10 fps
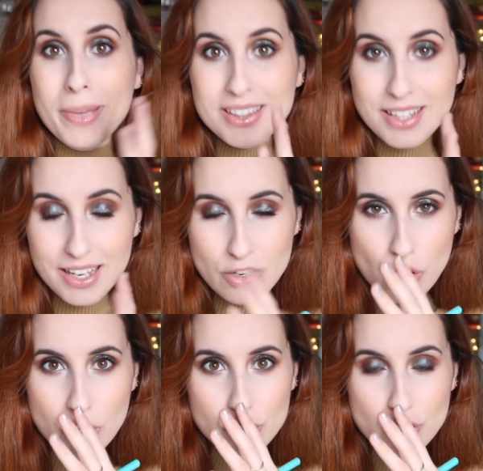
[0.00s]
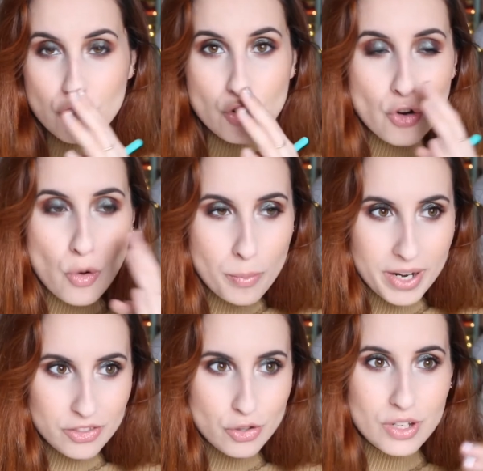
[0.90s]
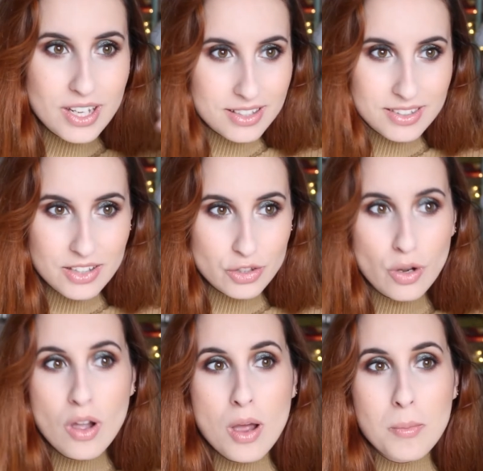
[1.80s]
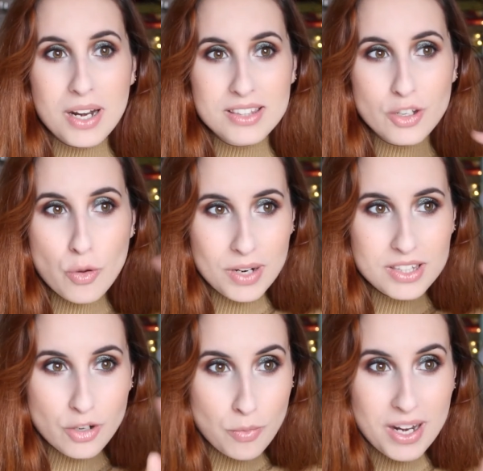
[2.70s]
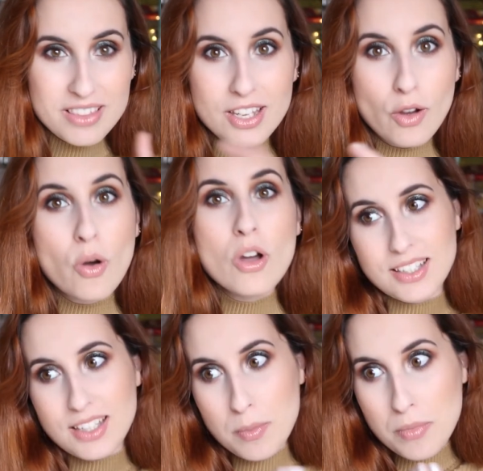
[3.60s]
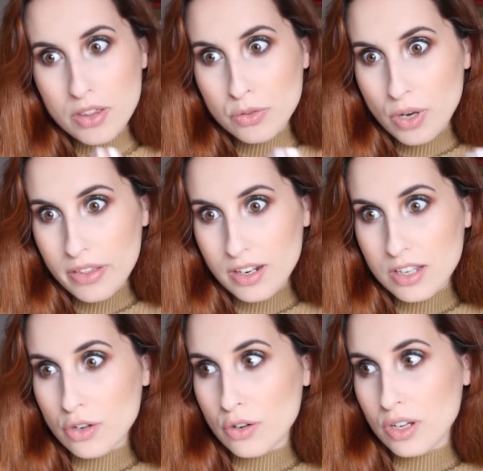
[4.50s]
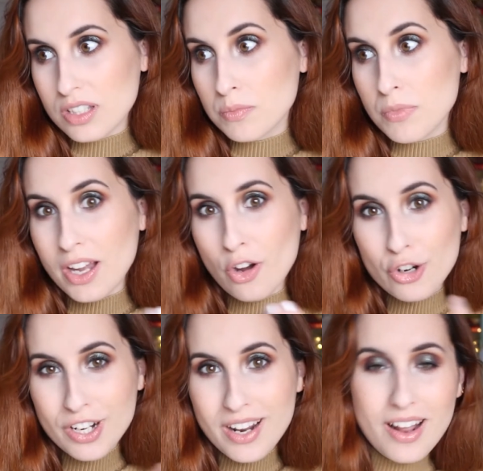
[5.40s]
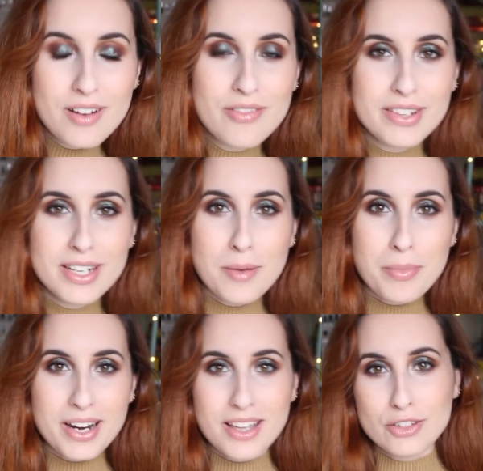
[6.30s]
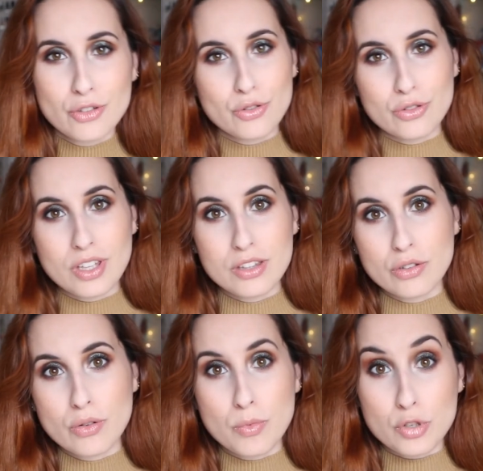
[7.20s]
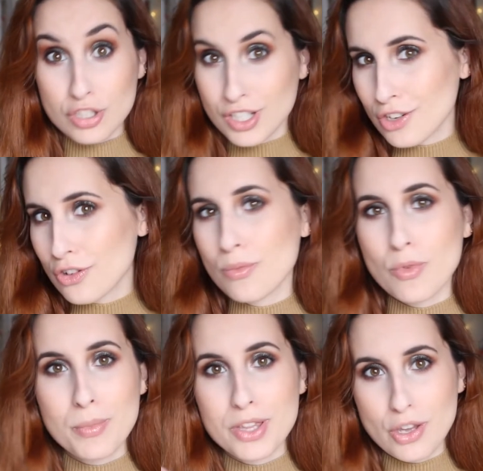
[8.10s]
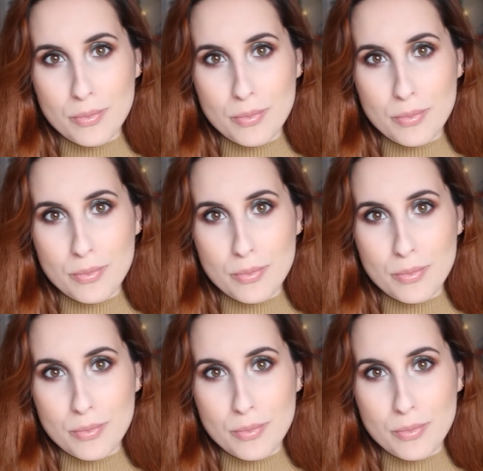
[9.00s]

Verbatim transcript: 20 años que no estoy comprando y gastando plástico, plástico, plástico y es más duradera. Yo creo que es mejor al final para todo, tanto bolsillo como medio